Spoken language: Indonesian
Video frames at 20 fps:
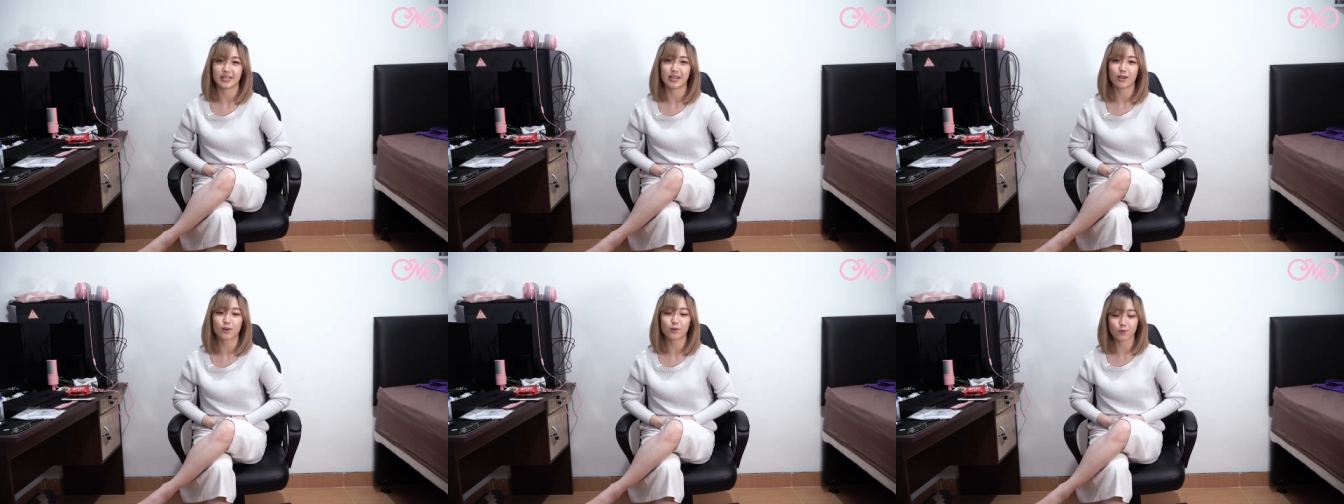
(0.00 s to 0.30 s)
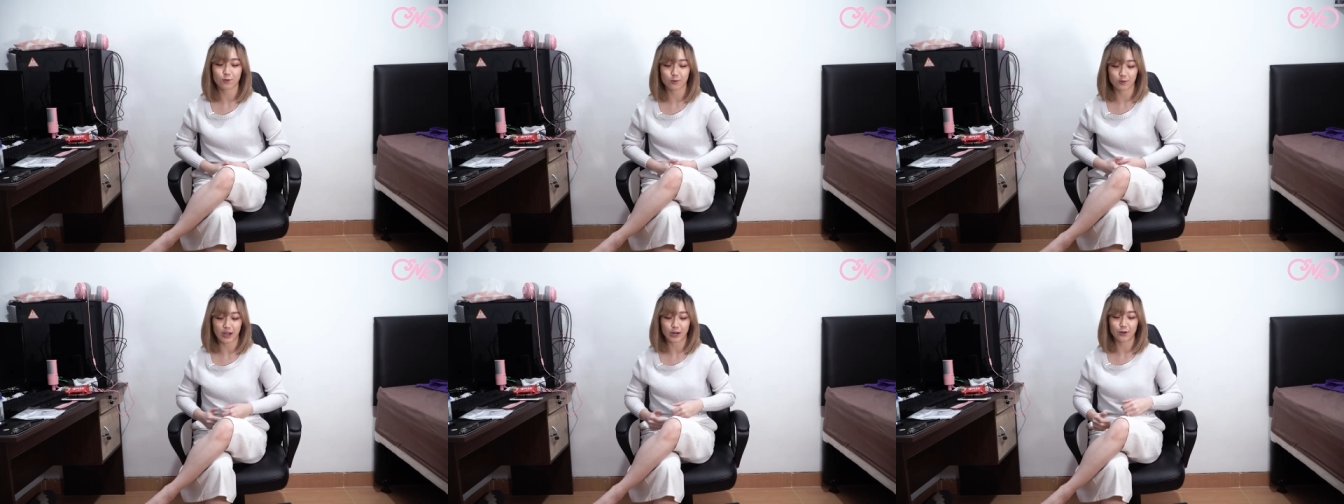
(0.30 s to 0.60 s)
jadi
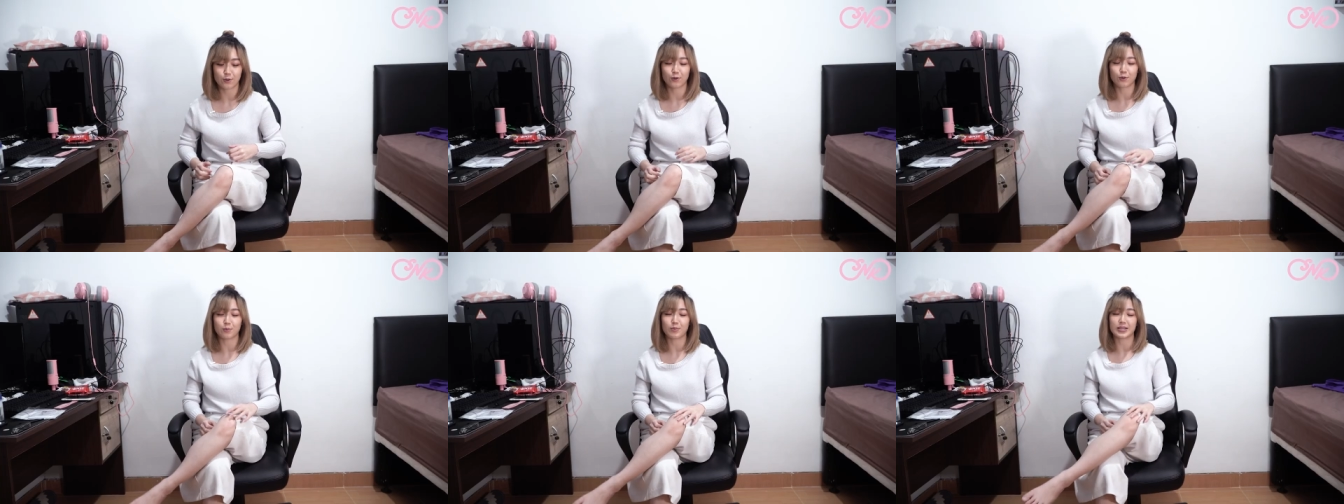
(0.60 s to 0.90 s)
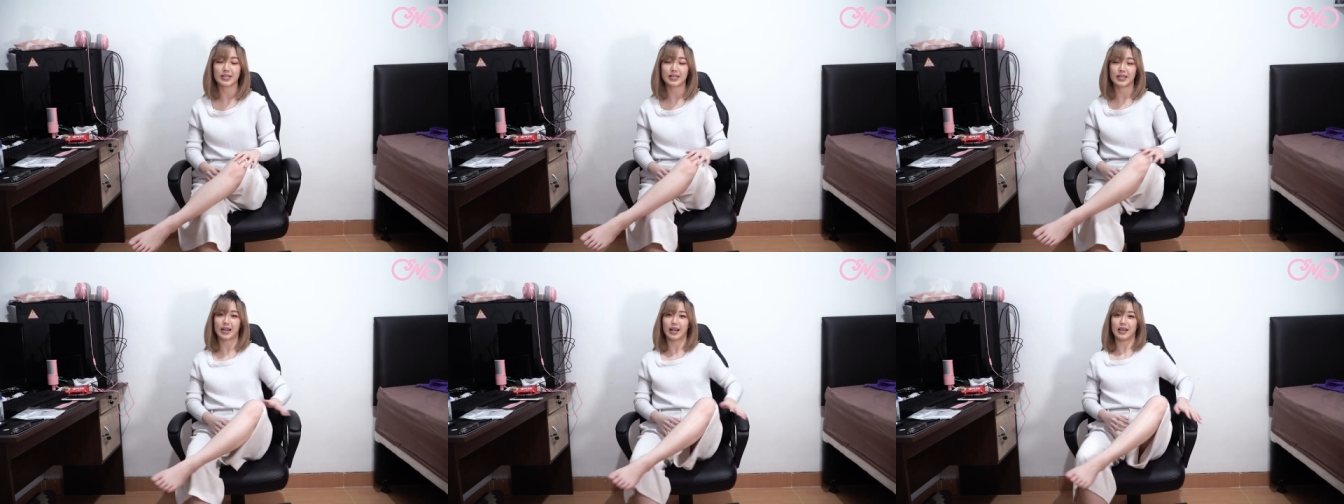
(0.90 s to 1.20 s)
aku suka duduk
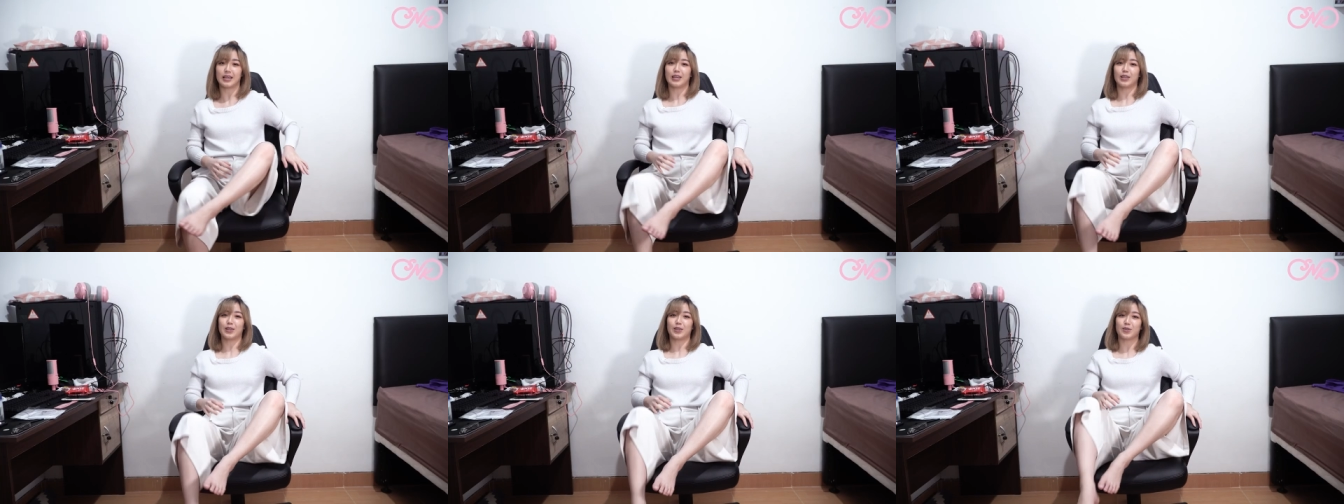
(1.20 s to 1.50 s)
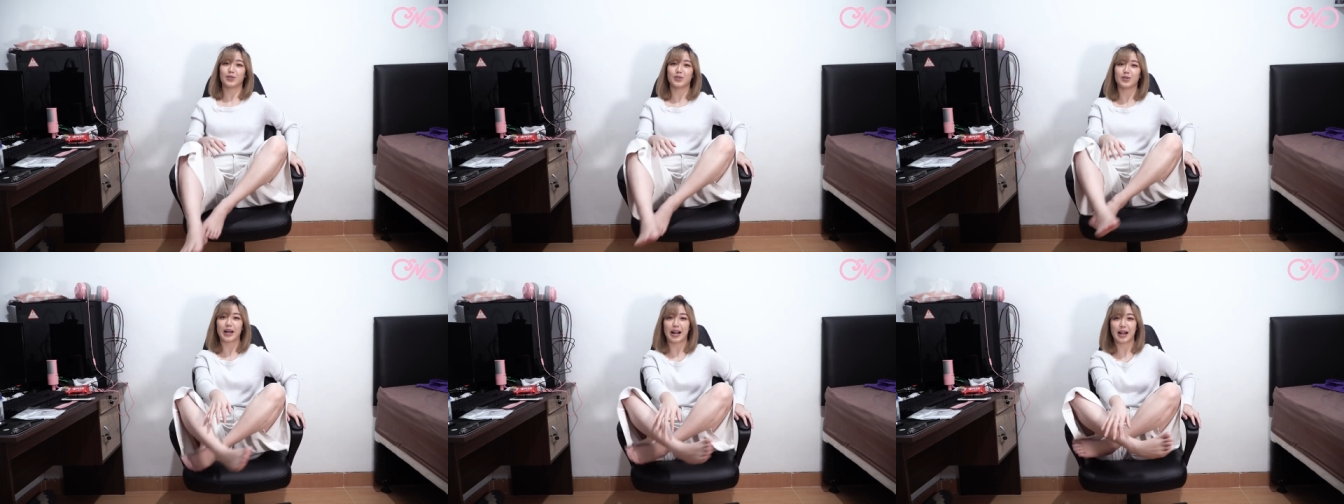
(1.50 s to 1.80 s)
bersila
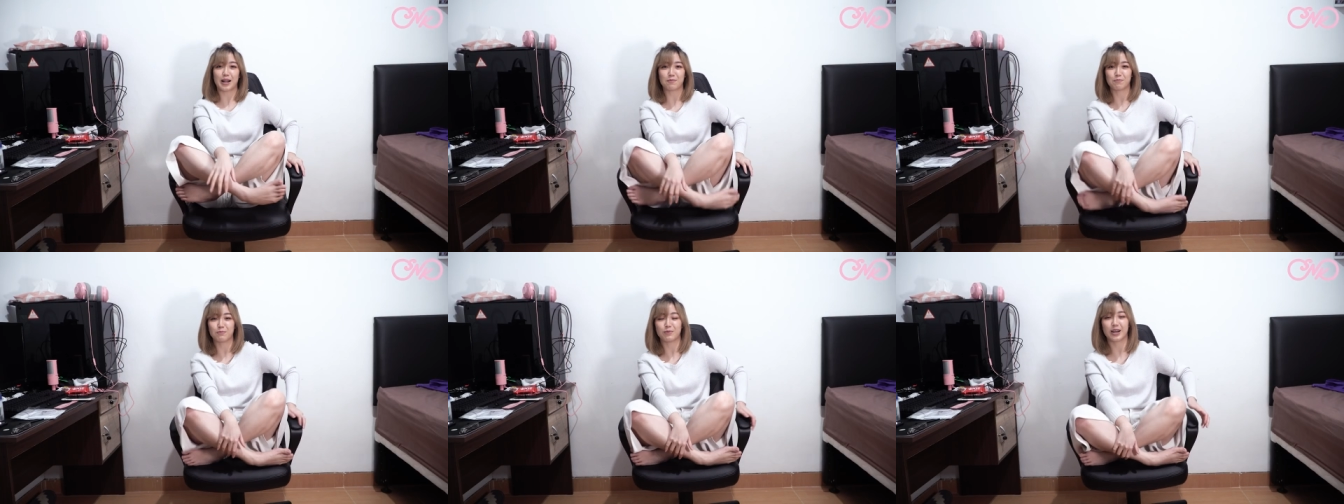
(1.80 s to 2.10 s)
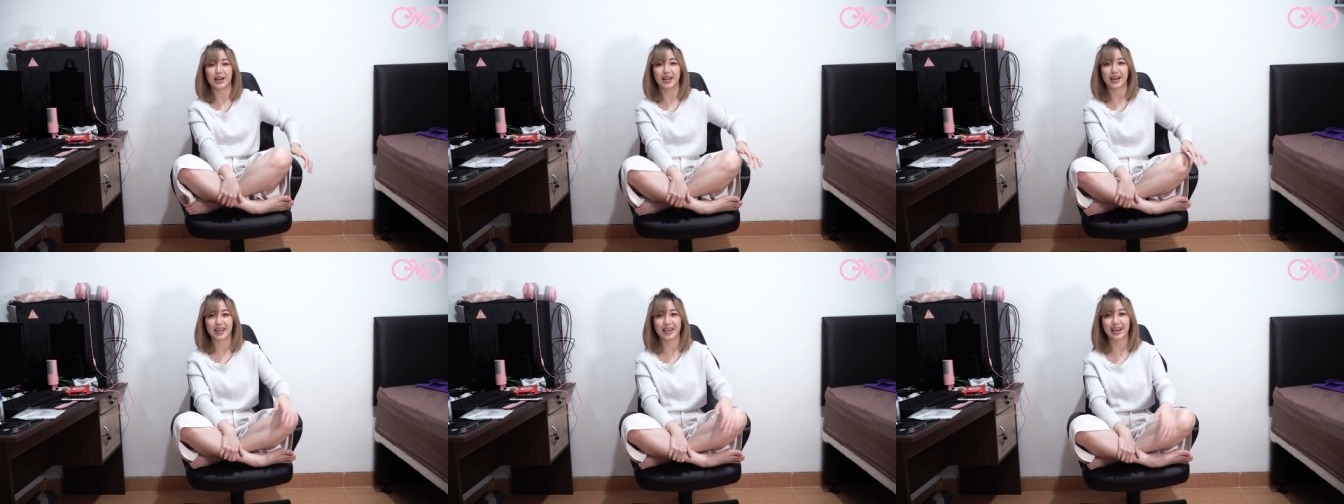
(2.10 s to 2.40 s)
gitu
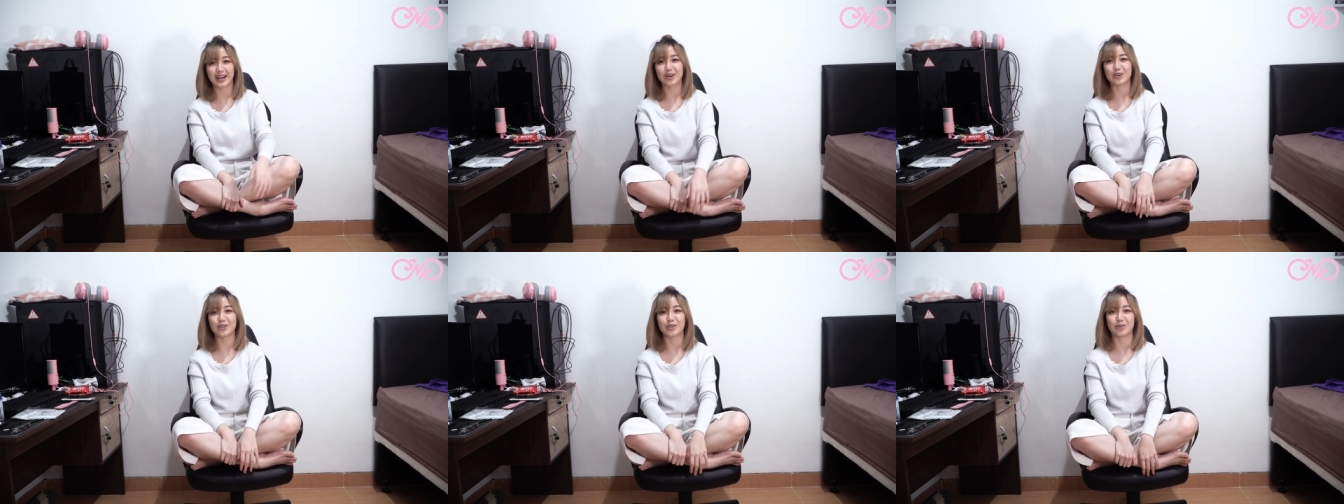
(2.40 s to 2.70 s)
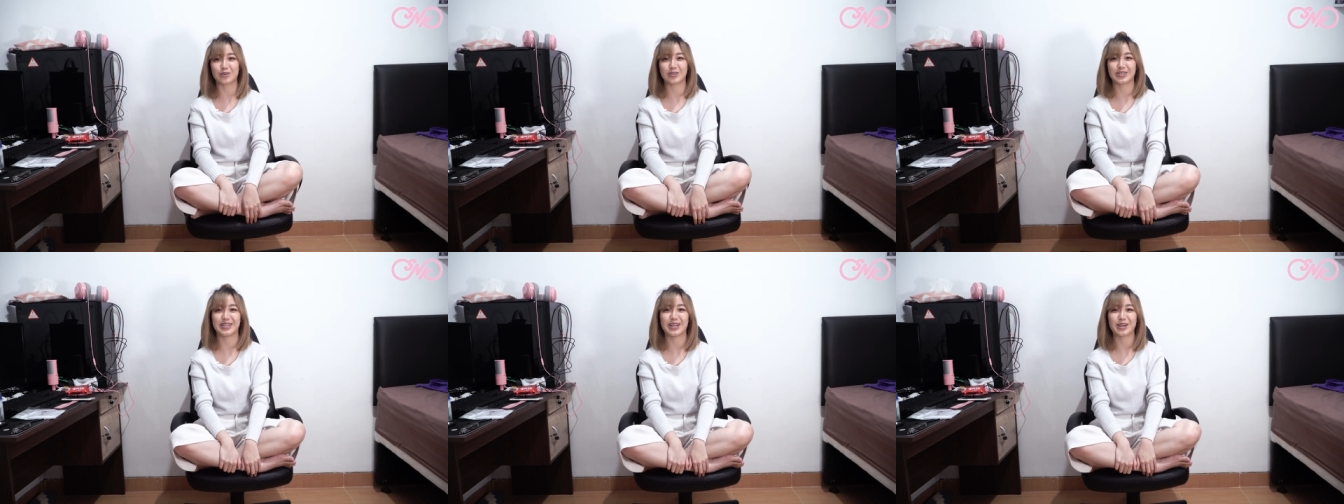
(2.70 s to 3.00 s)
alhamdulillah ya kalau
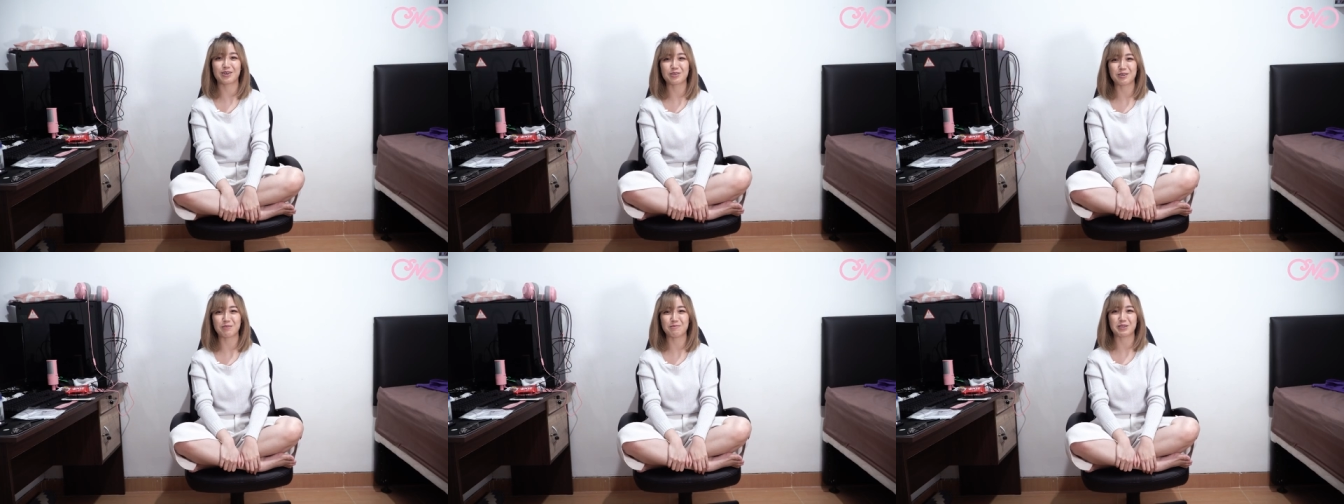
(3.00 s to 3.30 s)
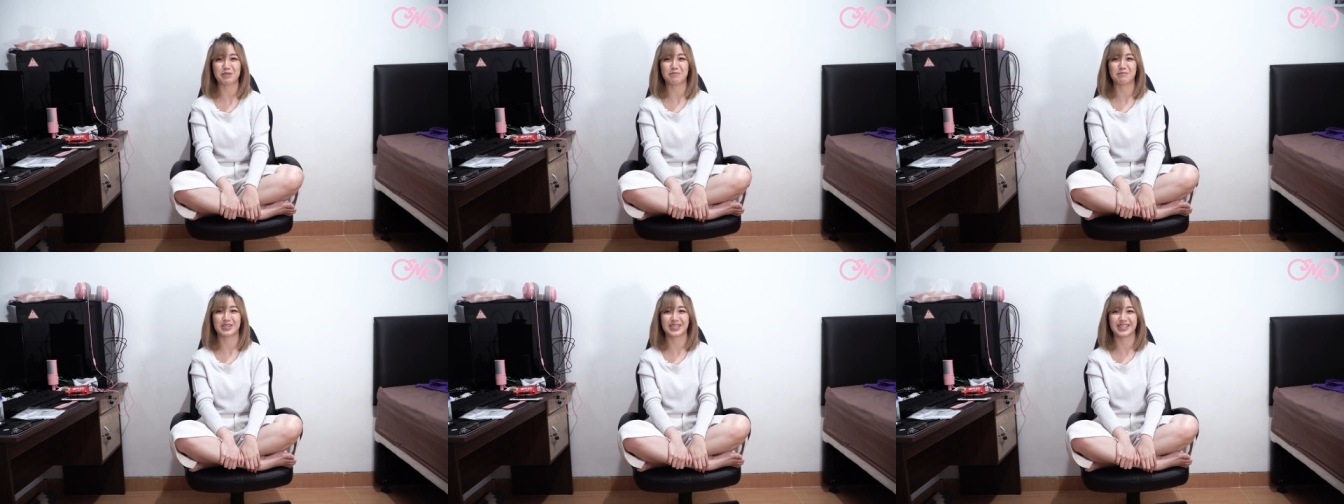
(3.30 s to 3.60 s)
di kursi ini aku udah
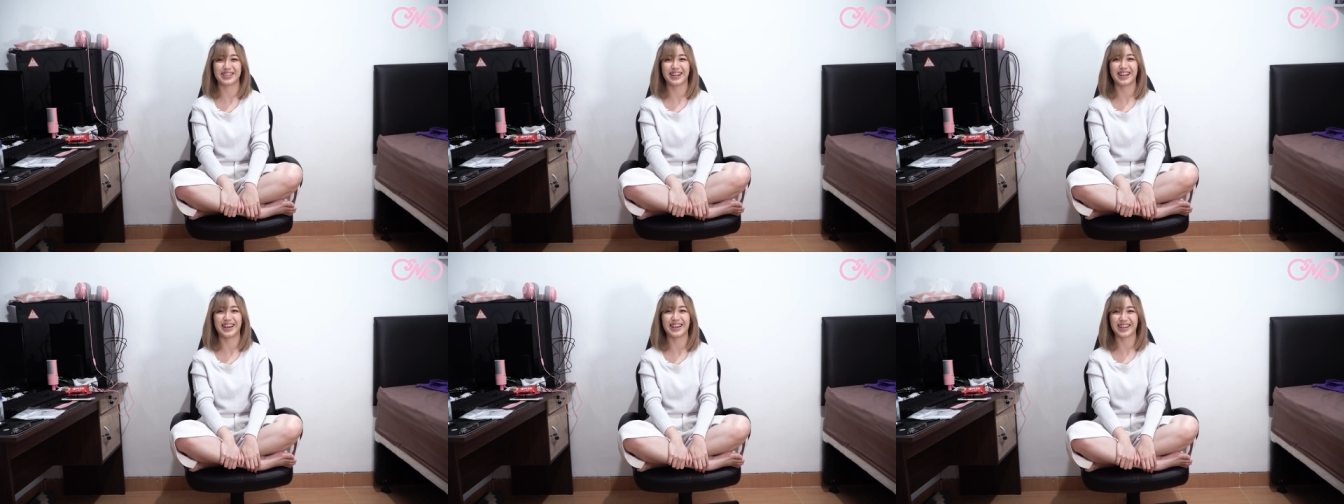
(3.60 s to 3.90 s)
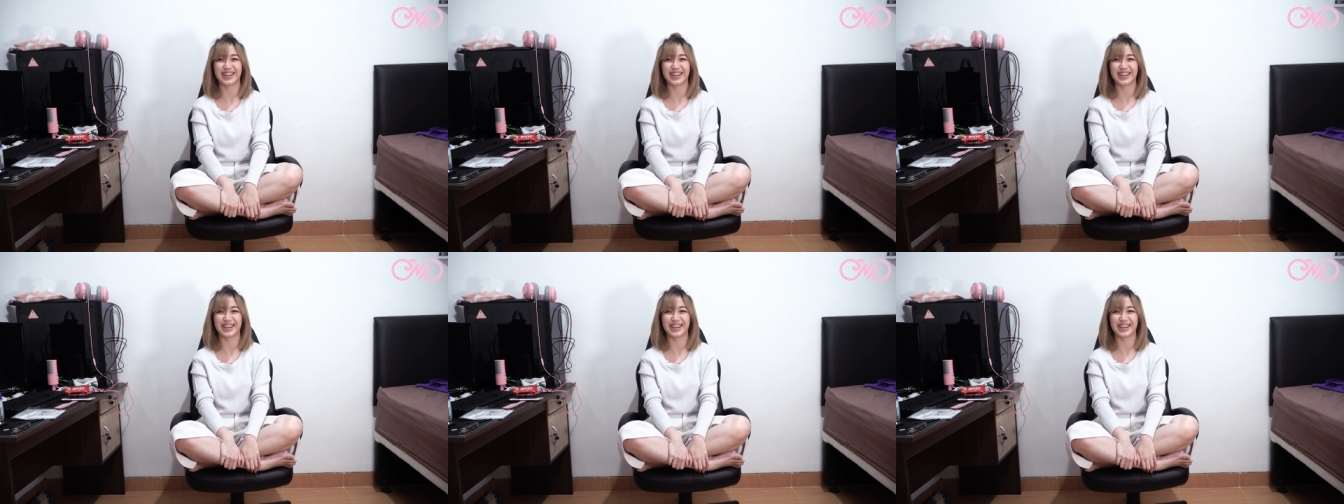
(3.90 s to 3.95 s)
bisa bersila